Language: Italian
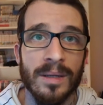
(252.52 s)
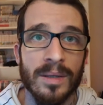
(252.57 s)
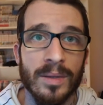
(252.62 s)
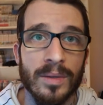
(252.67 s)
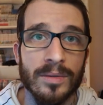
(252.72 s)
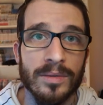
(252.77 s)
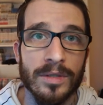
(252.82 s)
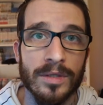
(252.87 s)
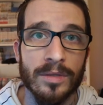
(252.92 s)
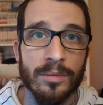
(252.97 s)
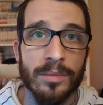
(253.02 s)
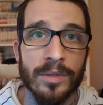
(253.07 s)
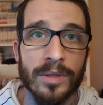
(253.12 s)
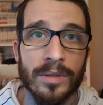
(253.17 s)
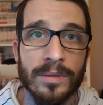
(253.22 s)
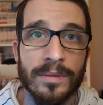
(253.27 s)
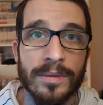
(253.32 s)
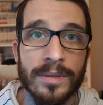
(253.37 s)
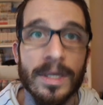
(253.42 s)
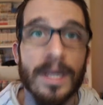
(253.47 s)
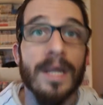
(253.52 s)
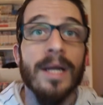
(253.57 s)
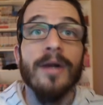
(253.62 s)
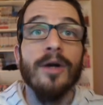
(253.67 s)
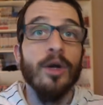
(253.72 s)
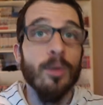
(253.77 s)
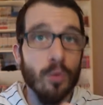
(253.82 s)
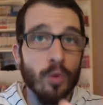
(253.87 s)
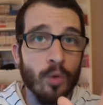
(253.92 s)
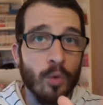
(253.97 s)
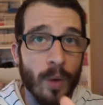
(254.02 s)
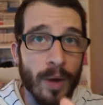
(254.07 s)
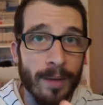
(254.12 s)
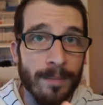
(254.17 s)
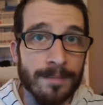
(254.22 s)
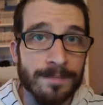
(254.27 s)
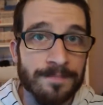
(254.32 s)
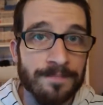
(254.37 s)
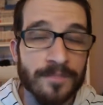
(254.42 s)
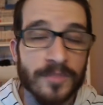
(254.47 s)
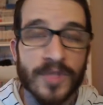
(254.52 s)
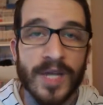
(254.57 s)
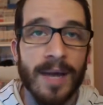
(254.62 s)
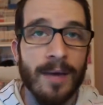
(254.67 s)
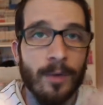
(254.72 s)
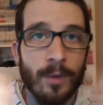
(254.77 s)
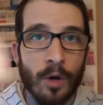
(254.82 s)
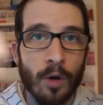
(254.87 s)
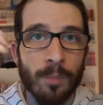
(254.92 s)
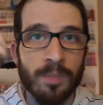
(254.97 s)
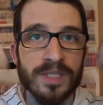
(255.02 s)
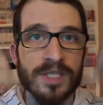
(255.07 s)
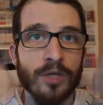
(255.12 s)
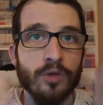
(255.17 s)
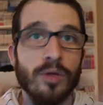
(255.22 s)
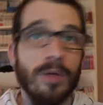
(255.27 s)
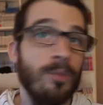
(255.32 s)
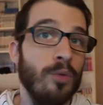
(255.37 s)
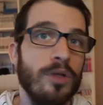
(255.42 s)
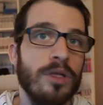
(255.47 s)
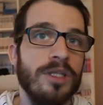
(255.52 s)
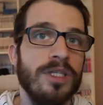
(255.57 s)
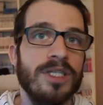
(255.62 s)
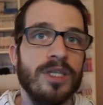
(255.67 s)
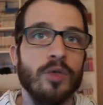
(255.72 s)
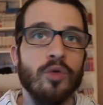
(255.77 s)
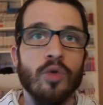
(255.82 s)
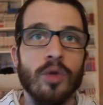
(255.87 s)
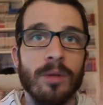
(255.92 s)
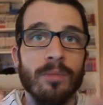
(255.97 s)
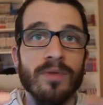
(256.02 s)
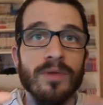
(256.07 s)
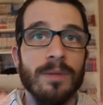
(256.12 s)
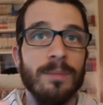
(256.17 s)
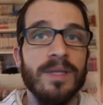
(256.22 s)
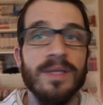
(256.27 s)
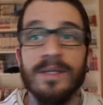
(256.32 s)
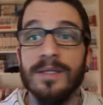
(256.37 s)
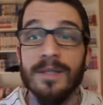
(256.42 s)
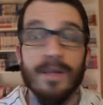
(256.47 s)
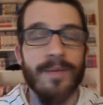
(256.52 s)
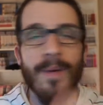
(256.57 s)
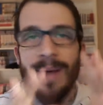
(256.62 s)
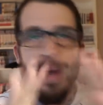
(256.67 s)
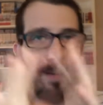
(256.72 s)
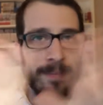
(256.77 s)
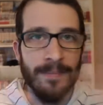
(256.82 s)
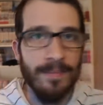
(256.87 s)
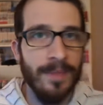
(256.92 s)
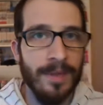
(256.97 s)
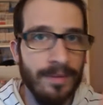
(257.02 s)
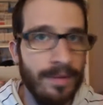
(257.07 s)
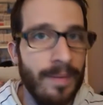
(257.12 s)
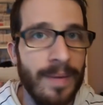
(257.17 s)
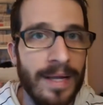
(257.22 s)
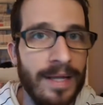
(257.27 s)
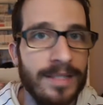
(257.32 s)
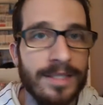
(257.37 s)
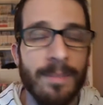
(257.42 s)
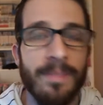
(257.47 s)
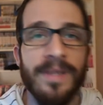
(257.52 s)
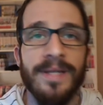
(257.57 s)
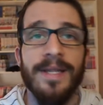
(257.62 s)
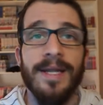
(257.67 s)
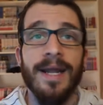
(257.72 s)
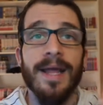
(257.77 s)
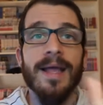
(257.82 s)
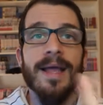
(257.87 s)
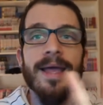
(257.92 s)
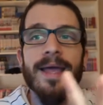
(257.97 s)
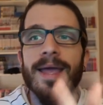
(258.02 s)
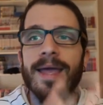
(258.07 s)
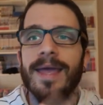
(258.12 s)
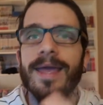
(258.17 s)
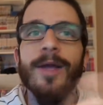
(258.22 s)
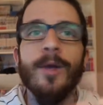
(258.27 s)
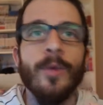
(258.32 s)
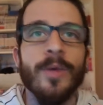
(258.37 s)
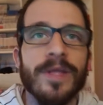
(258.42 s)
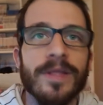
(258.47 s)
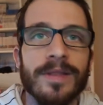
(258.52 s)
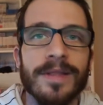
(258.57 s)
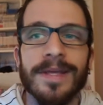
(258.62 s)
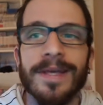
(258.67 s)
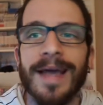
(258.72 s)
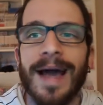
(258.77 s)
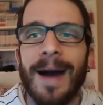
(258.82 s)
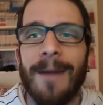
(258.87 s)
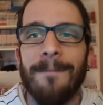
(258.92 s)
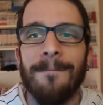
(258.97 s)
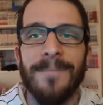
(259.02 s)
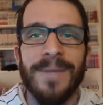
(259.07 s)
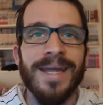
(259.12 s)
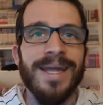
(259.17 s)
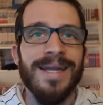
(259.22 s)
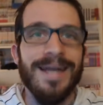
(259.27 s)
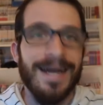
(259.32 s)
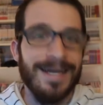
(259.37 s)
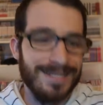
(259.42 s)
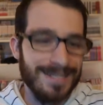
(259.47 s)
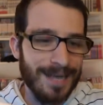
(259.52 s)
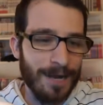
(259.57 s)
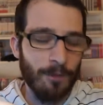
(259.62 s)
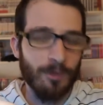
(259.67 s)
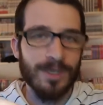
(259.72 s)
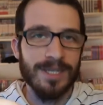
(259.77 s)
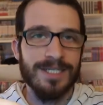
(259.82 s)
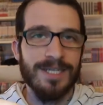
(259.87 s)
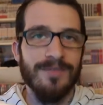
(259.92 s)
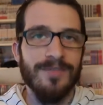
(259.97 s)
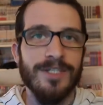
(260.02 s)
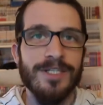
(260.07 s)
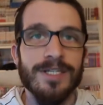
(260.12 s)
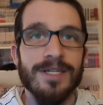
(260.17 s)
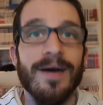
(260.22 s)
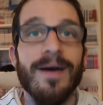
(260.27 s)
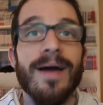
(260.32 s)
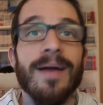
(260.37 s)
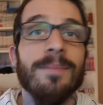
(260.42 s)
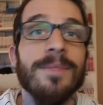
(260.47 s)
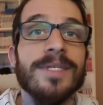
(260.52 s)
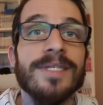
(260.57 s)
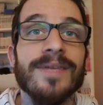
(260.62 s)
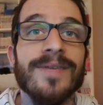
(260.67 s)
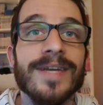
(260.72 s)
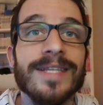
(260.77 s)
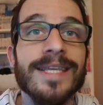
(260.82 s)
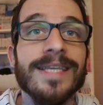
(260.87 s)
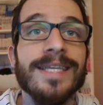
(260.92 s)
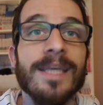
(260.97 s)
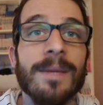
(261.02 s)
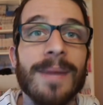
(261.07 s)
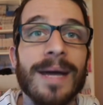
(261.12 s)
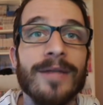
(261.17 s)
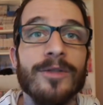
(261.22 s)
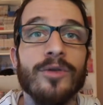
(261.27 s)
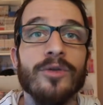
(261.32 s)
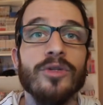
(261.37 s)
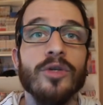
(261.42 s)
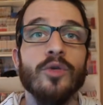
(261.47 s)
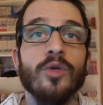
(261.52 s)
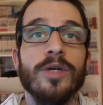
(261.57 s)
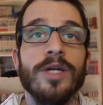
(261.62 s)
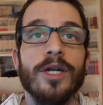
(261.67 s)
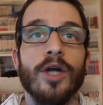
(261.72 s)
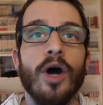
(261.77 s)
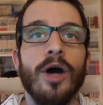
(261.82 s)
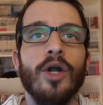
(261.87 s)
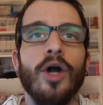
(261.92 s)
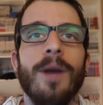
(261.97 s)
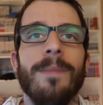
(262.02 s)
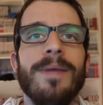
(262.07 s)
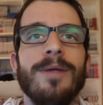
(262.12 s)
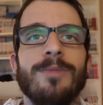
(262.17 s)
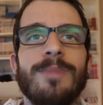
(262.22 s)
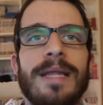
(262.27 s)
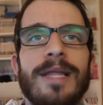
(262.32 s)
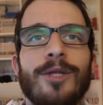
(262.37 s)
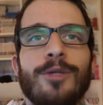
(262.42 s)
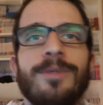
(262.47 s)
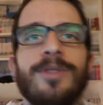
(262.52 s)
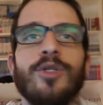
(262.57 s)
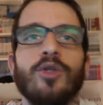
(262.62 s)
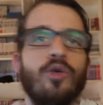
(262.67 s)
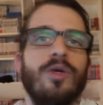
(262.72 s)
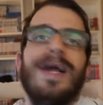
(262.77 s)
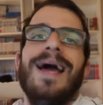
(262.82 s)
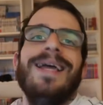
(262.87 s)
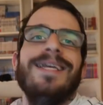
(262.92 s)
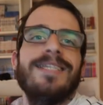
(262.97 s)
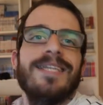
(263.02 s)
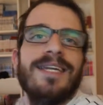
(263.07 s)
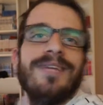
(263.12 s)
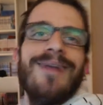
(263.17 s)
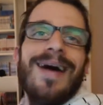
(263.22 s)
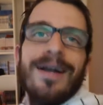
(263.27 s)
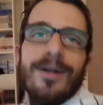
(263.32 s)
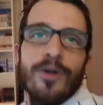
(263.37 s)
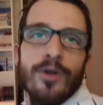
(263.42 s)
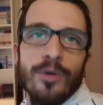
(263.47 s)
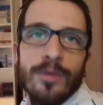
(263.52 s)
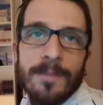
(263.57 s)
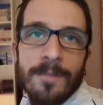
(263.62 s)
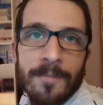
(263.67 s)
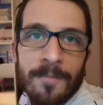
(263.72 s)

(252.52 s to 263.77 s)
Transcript: Oddio mio. Comunque, cioè, ho pensato alla moglie di Sasuke, mi è in mente, vabbè, mm, vabbè, lasciamo perdere. E quindi appena Sakura si avvicina, eh, mi stavate chiamando? Sasuke no, no, abbiamo sbagliato per persona e se ne vanno.